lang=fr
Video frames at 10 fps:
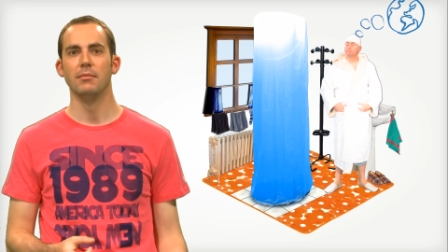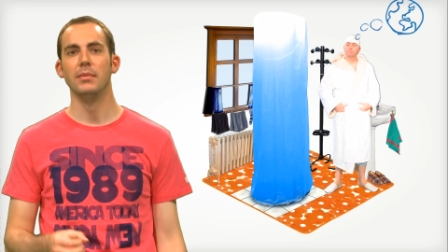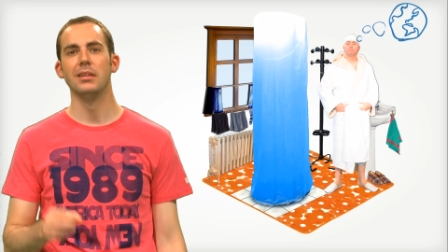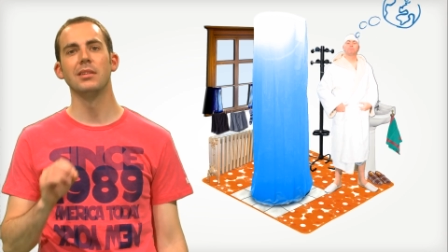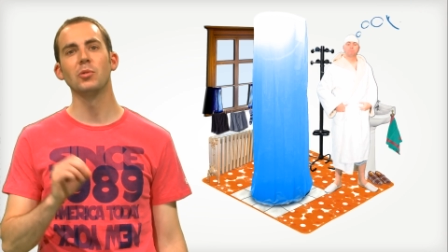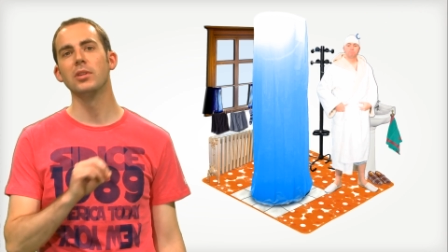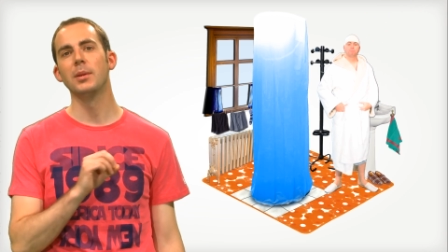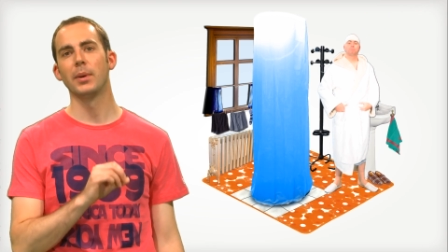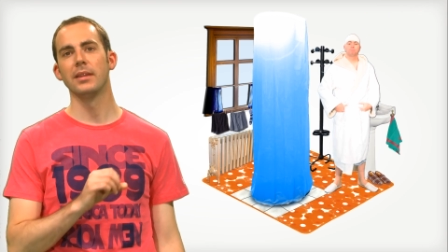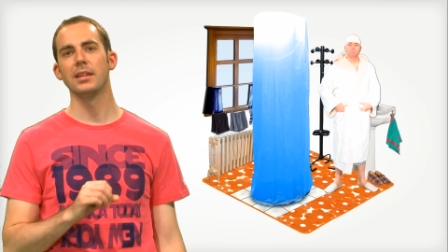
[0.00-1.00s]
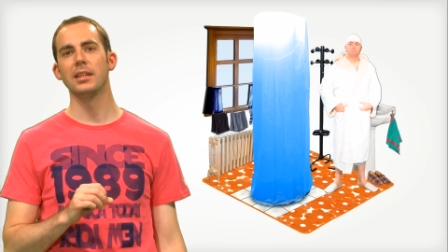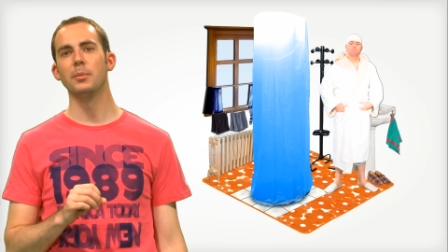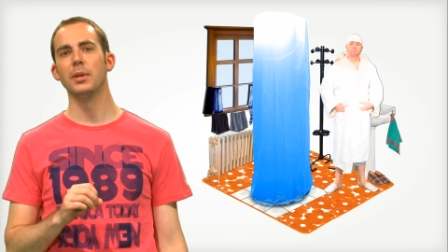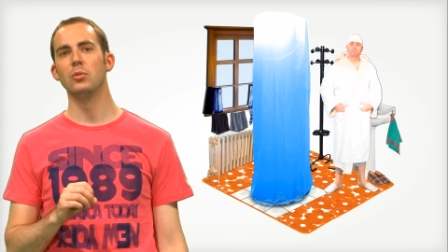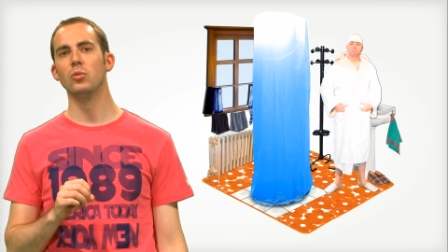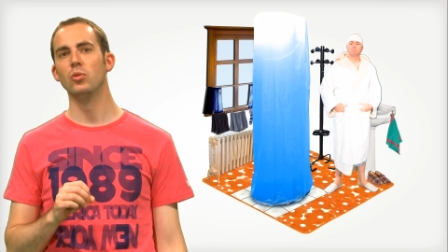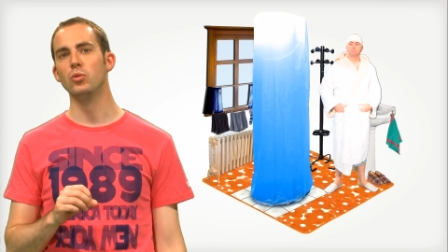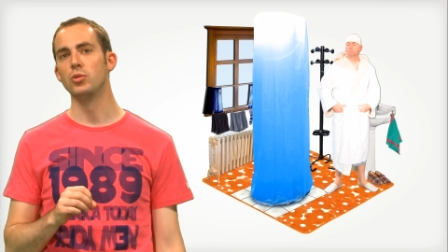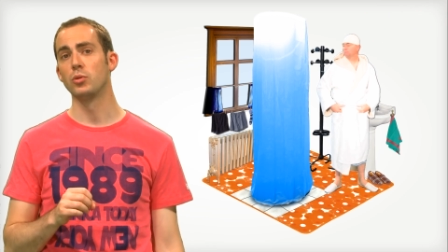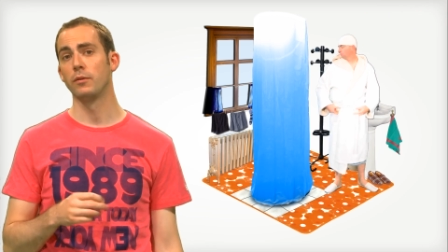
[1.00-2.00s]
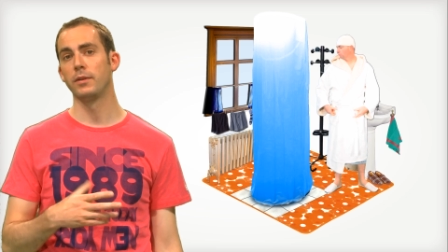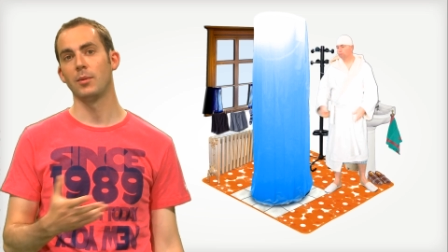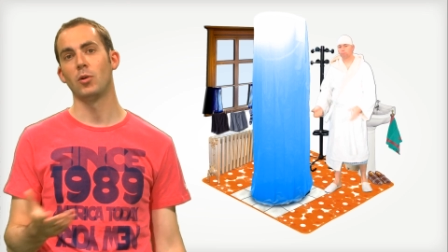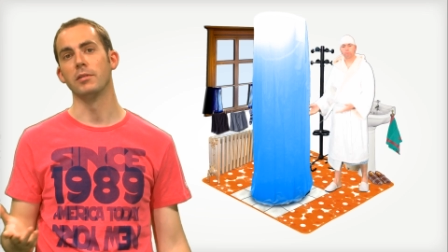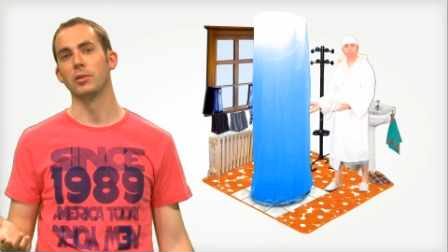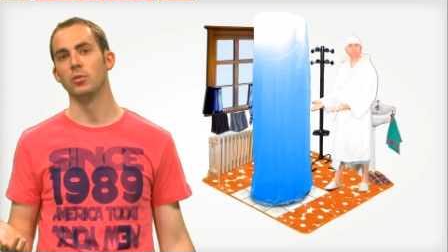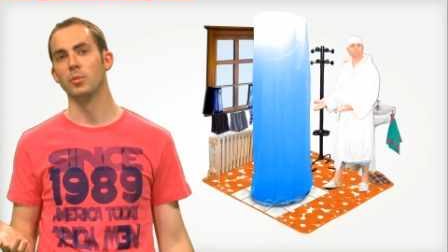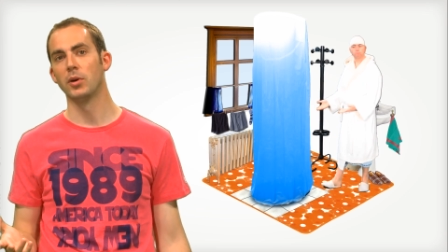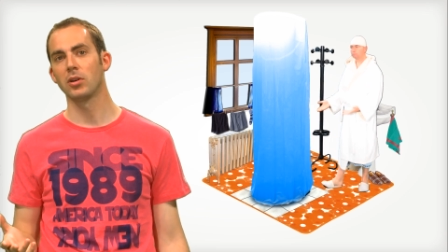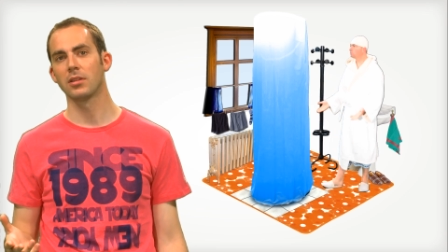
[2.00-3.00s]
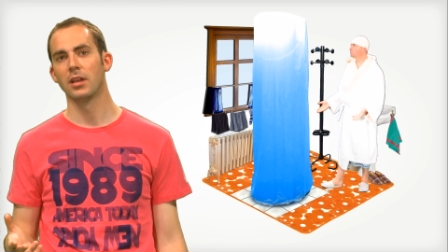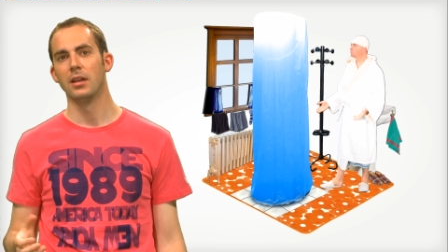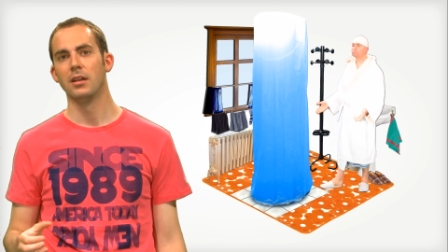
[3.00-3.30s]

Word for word: mais si on n'est pas équipé d'une douche fermant avec une porte,